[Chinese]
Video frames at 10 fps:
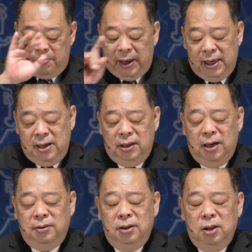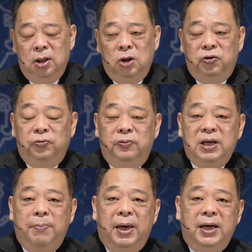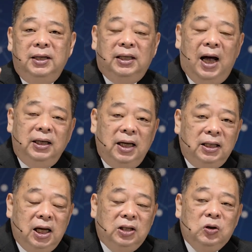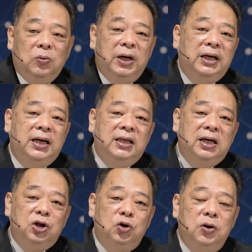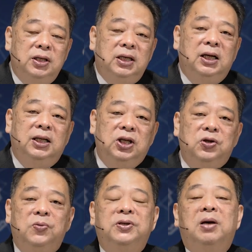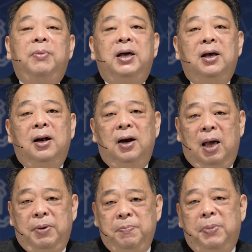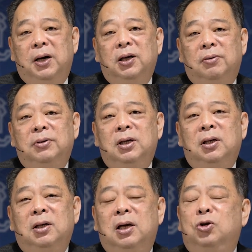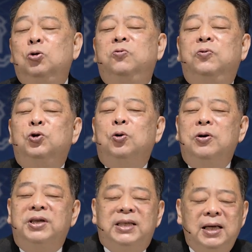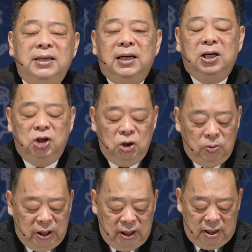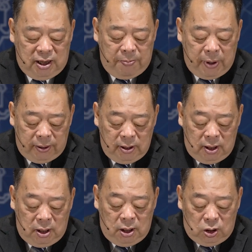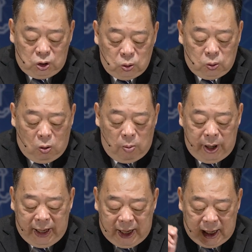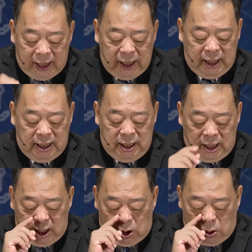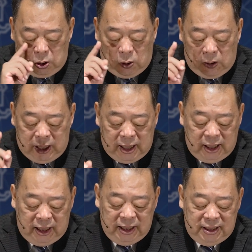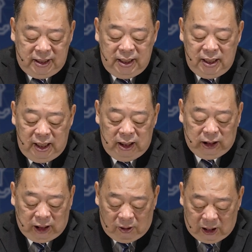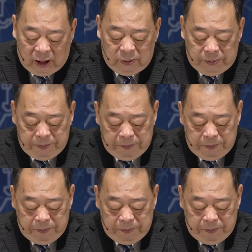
的每一个人，祝福在每一个堂点当中聆听这个讯息的弟兄姐妹、来宾朋友，也祝福所有线上收听的人们。主，我们可以拥有合你心意的祷告，